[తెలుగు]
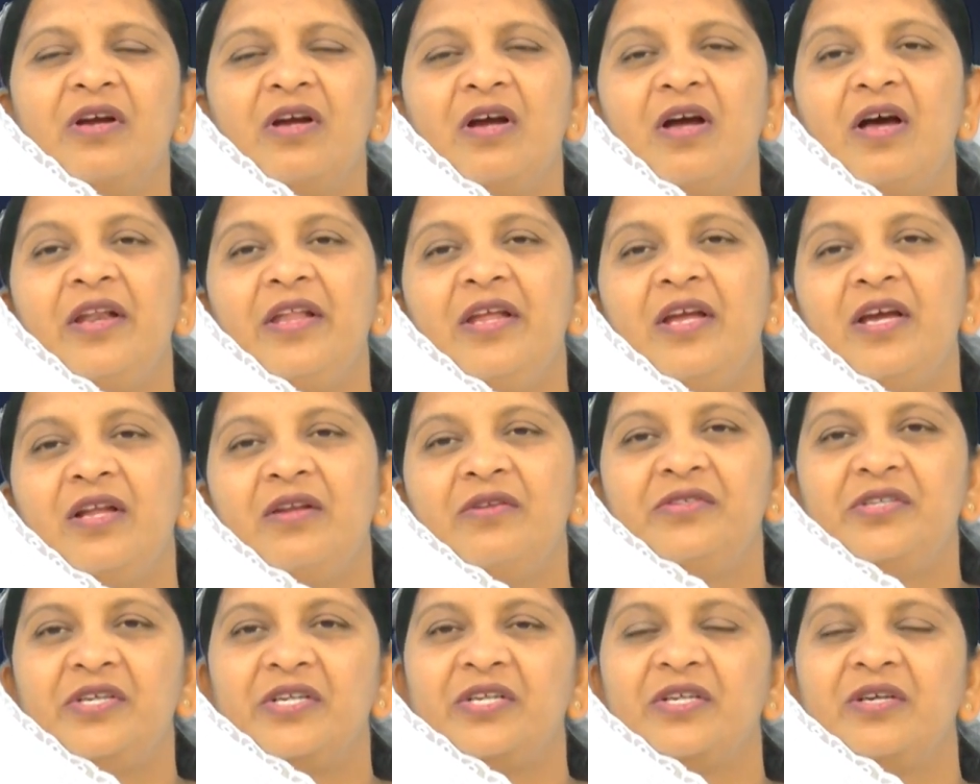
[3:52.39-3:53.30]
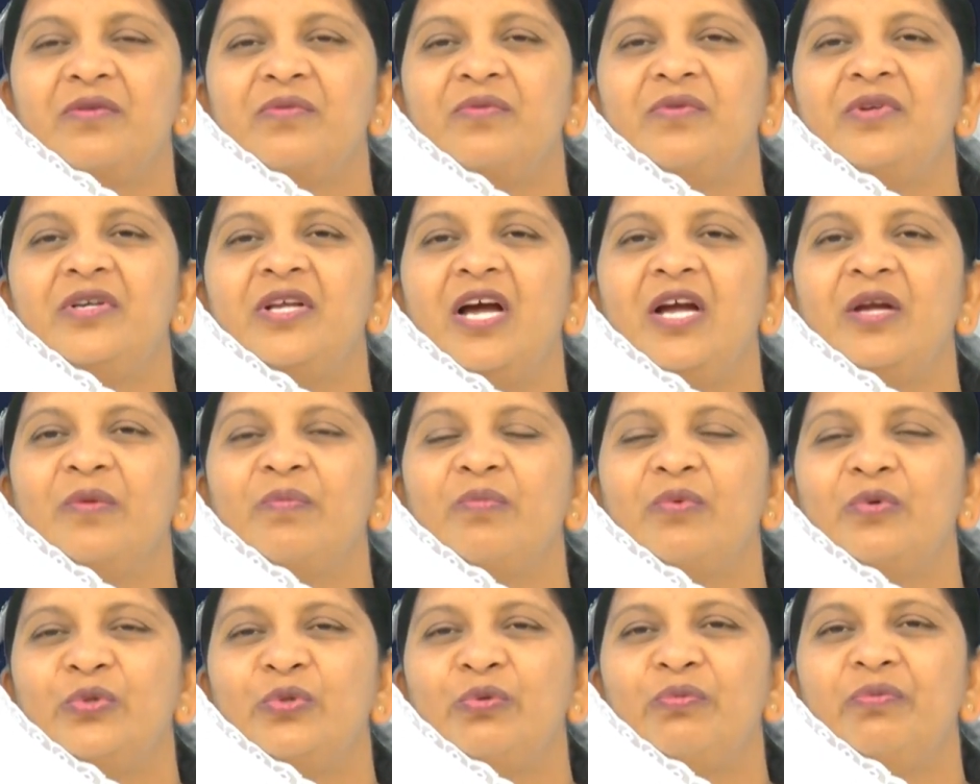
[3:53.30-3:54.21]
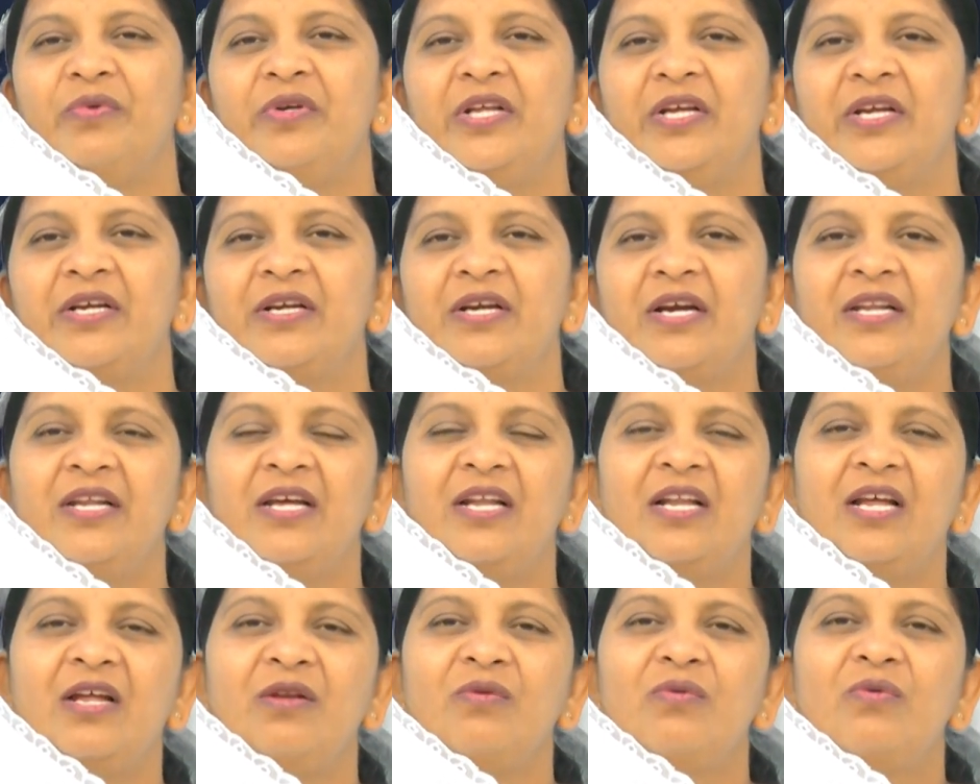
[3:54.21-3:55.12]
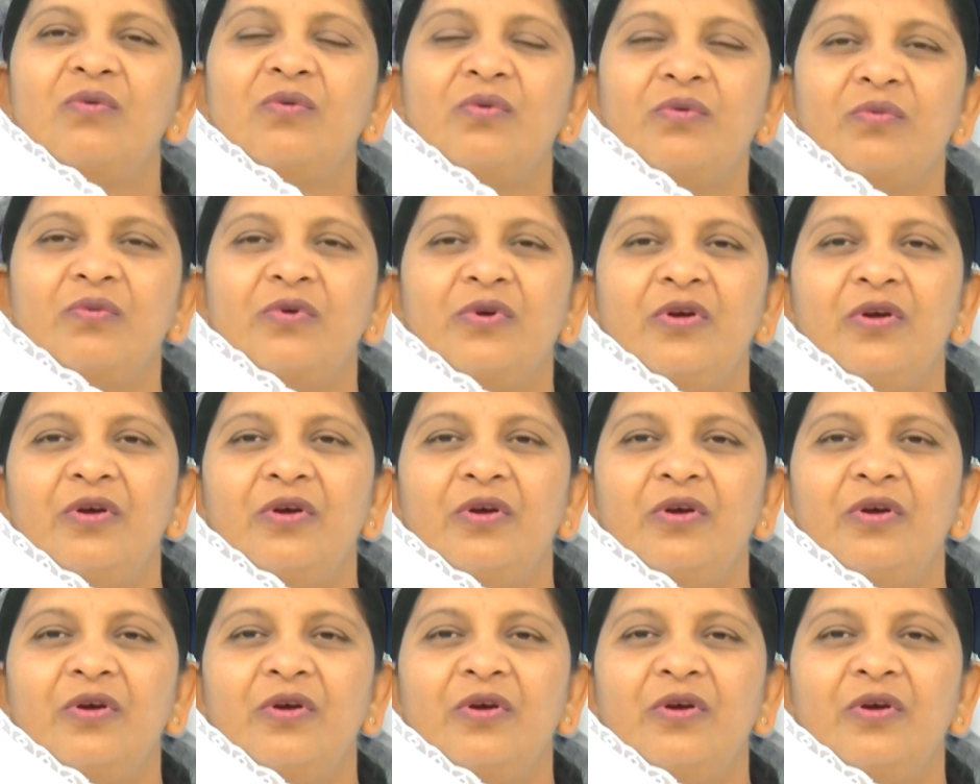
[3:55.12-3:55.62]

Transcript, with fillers: కార్యాలు జరగకుండా ఆగిపోతూ ఉంటాయి కానీ అలా అనుకోరు